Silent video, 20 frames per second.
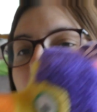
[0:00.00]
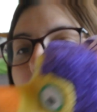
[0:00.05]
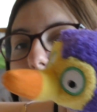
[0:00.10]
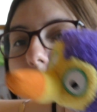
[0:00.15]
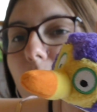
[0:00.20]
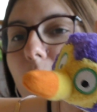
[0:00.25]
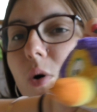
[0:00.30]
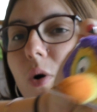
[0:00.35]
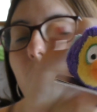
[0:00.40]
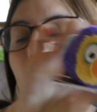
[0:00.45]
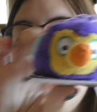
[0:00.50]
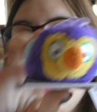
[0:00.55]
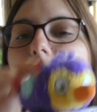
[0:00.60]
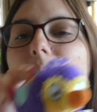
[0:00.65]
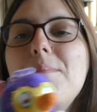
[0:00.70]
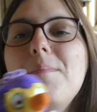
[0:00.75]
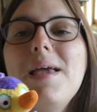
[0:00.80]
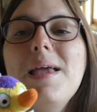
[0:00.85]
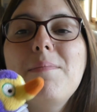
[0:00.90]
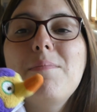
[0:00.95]
pas beau.
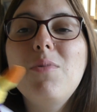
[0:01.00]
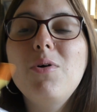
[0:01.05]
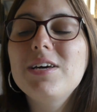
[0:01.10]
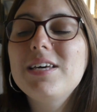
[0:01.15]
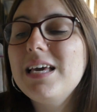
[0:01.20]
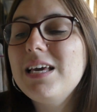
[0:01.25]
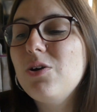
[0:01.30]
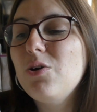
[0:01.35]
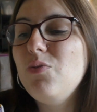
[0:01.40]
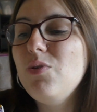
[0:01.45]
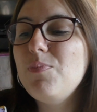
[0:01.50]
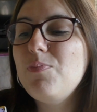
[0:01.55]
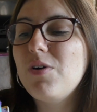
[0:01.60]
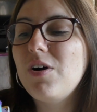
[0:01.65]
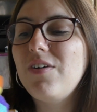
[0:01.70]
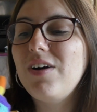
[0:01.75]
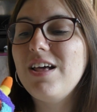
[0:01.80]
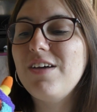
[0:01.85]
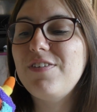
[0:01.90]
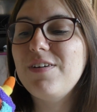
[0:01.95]
Mais il manquait que lui pour
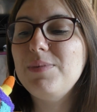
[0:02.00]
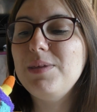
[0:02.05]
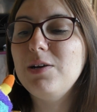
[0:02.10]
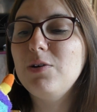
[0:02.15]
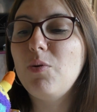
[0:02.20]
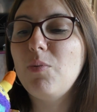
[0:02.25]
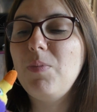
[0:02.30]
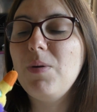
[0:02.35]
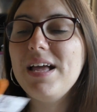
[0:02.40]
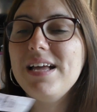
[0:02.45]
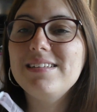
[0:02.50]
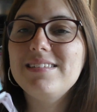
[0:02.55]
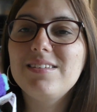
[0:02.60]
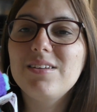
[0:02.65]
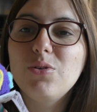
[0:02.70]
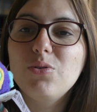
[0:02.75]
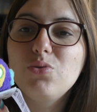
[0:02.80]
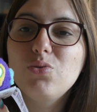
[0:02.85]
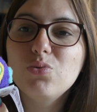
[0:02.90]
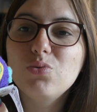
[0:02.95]
avoir la famille
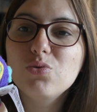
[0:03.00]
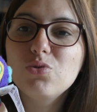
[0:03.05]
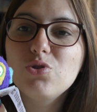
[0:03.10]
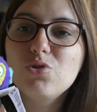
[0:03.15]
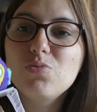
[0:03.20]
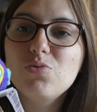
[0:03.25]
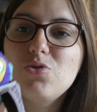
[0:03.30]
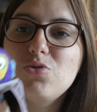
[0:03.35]
complète. Donc je me